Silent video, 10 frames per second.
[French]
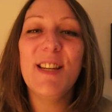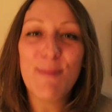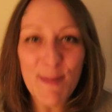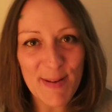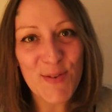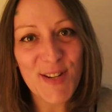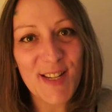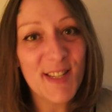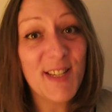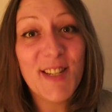Je m'appelle
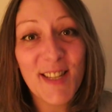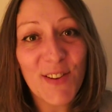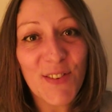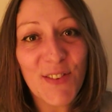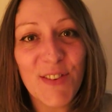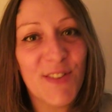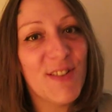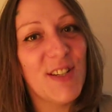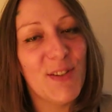Eugénie, j'ai 30 ans,